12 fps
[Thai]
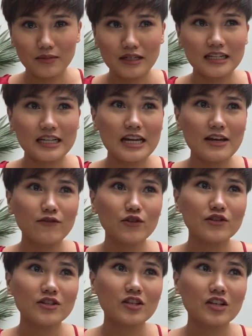But if you
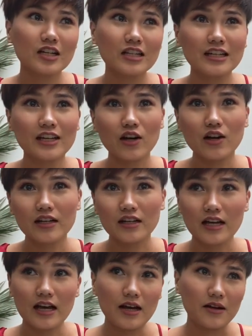just click on it
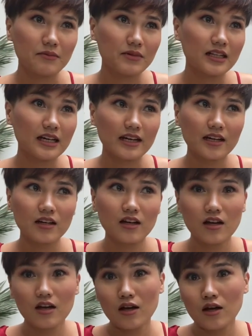and be like,
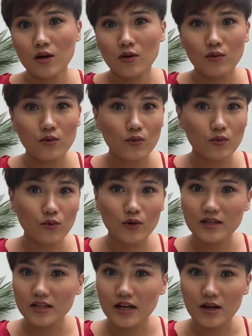what
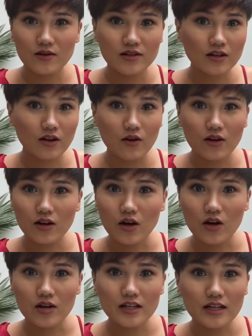the hell is going
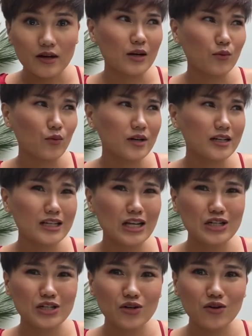on here what are you
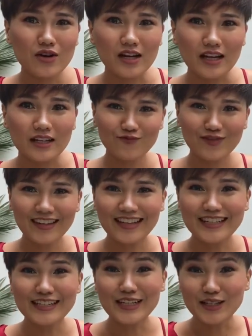doing
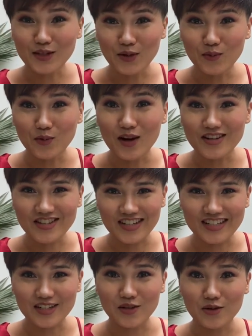then don't watch
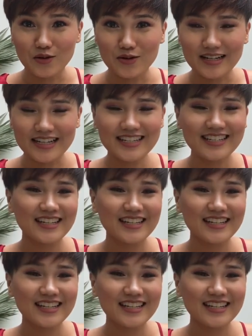it alright